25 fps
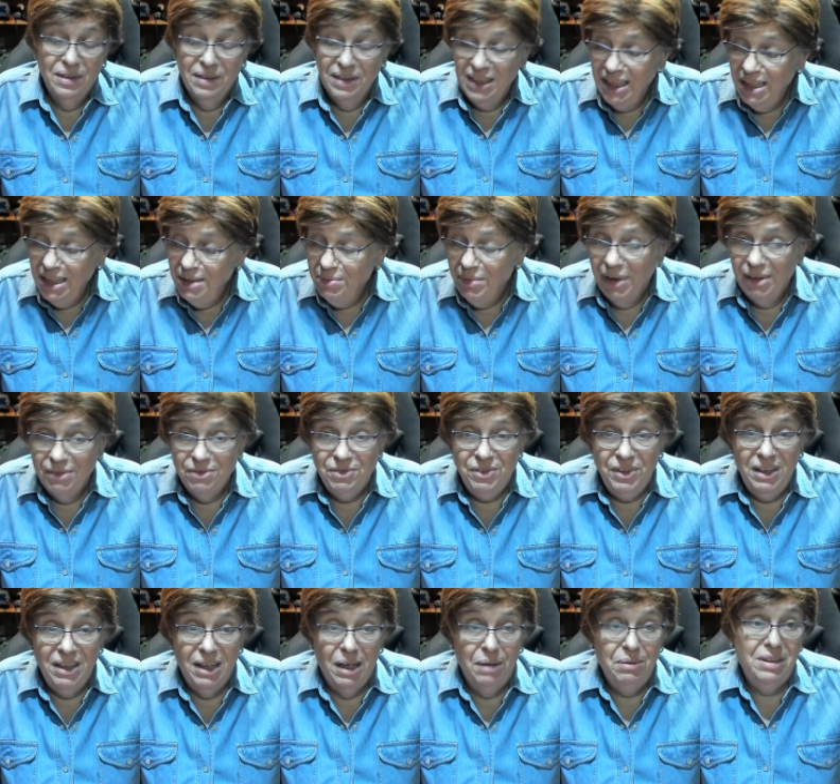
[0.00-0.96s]
immer
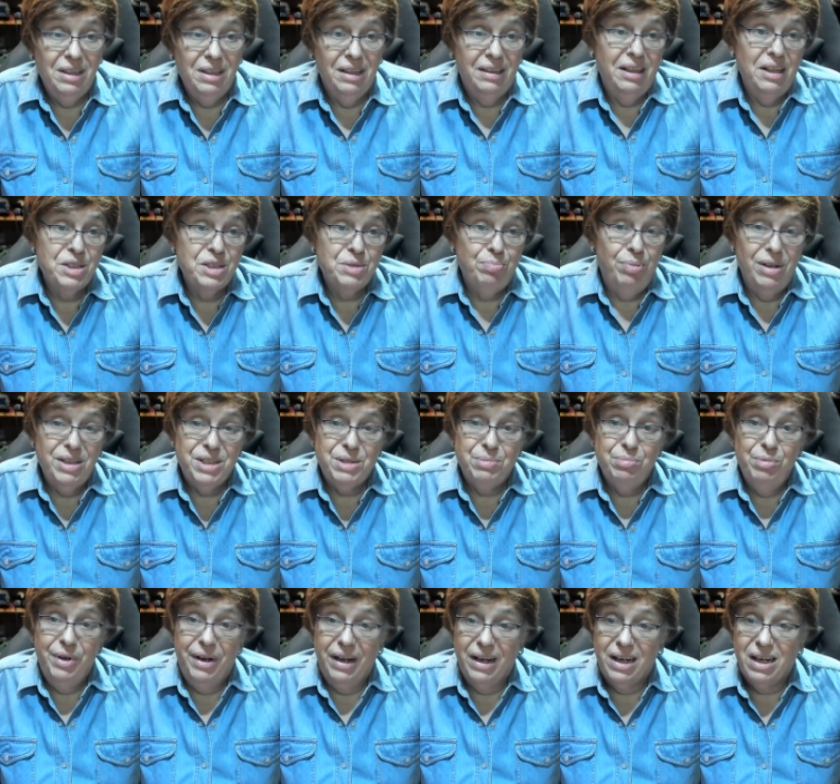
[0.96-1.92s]
wieder, wie gesagt, jetzt platzt
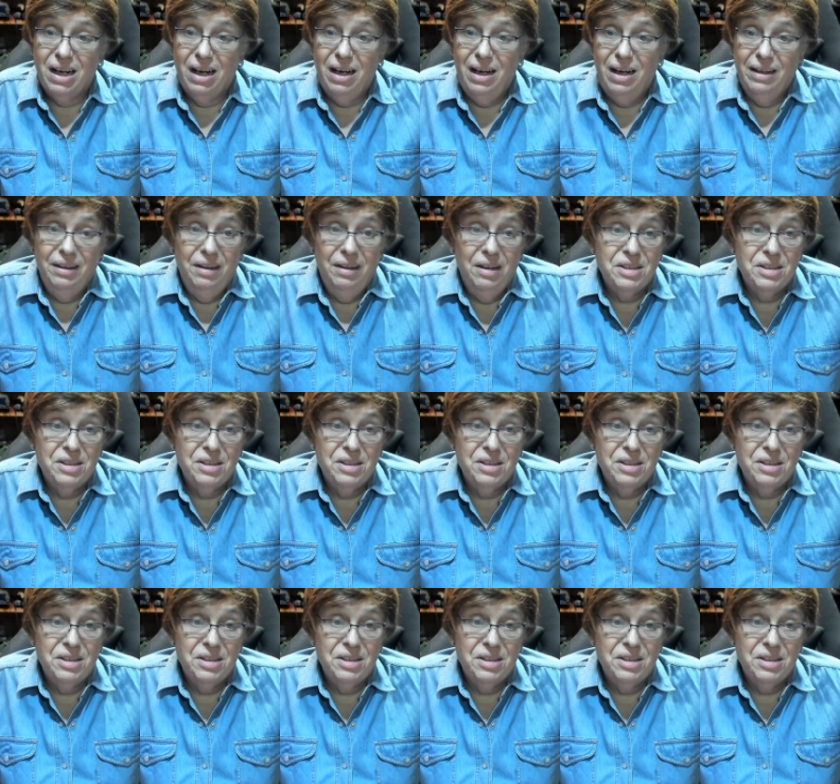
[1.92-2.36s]
mir der Kragen,